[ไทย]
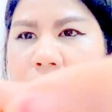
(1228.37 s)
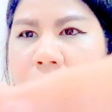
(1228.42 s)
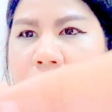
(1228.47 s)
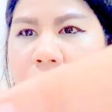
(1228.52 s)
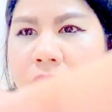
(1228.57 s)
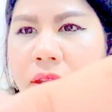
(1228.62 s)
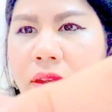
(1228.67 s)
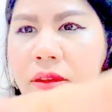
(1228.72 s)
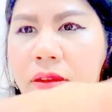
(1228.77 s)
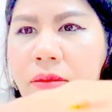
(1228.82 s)
เป็
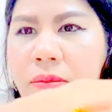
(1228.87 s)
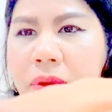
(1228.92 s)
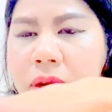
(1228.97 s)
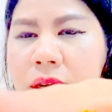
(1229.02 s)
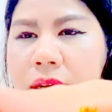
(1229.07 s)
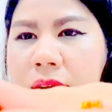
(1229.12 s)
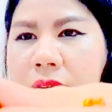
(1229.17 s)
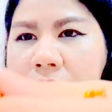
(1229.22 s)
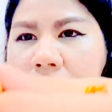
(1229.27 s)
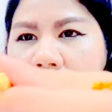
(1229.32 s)
นนกพะ
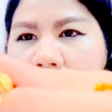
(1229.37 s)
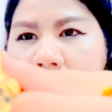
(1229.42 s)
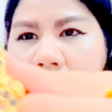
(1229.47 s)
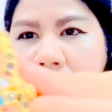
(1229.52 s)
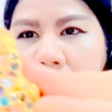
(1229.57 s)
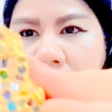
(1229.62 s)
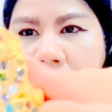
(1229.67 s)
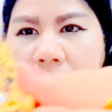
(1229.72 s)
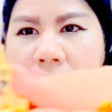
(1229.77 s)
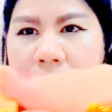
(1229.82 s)
ก้าวแท้
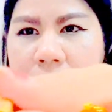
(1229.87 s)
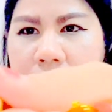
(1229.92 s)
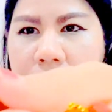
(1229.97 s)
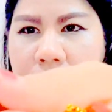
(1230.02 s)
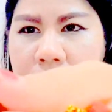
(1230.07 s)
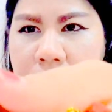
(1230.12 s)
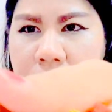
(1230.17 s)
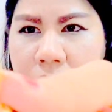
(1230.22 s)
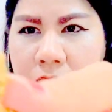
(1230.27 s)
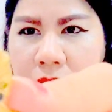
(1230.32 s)
นะคะ
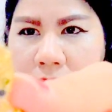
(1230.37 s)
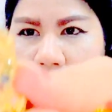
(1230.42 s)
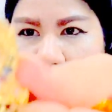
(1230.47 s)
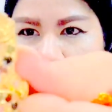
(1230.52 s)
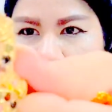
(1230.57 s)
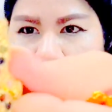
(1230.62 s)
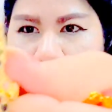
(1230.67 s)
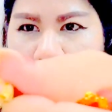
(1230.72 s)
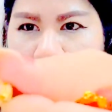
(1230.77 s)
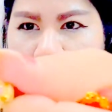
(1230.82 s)
เนี่ย
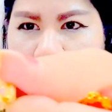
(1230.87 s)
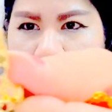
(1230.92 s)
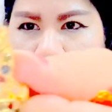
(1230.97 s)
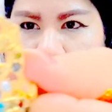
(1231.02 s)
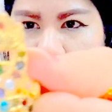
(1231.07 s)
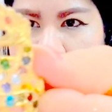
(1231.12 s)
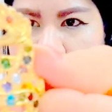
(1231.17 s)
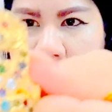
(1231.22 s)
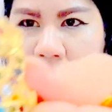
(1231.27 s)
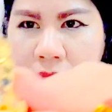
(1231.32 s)

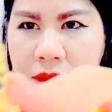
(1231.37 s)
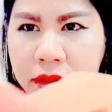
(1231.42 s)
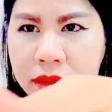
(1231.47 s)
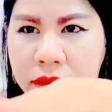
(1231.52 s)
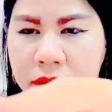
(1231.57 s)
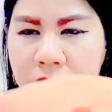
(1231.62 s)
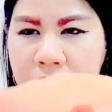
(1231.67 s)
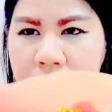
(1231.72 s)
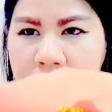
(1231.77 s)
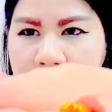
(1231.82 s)

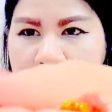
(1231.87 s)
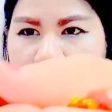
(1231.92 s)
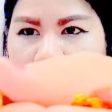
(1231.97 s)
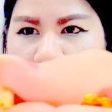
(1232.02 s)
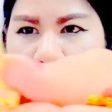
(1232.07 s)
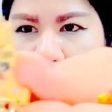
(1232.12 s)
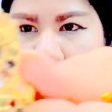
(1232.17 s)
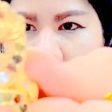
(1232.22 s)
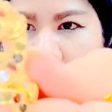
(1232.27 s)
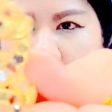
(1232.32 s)
สวย
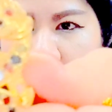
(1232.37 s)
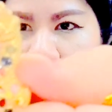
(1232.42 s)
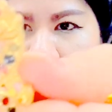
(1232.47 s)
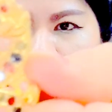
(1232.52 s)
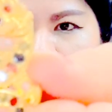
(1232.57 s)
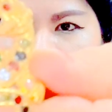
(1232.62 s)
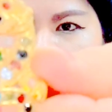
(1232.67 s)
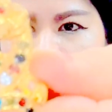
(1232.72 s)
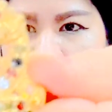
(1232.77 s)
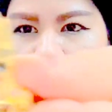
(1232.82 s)
มาก
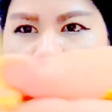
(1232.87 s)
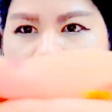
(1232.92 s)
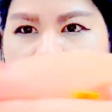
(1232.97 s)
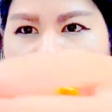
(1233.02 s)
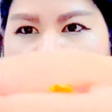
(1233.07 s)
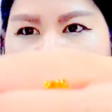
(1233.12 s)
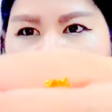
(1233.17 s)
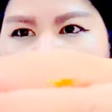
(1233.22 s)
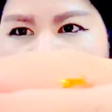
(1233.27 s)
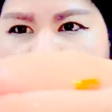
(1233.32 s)
นะคะ
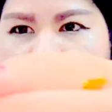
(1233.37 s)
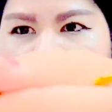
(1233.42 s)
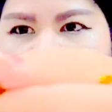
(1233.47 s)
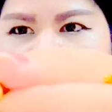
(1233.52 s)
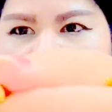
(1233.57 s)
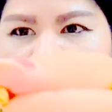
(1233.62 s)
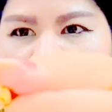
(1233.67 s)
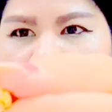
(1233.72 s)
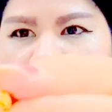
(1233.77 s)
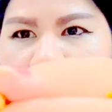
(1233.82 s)
ตัวนี้
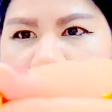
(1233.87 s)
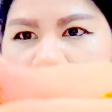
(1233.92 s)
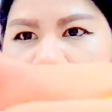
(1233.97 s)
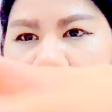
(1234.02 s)
นะคะ แห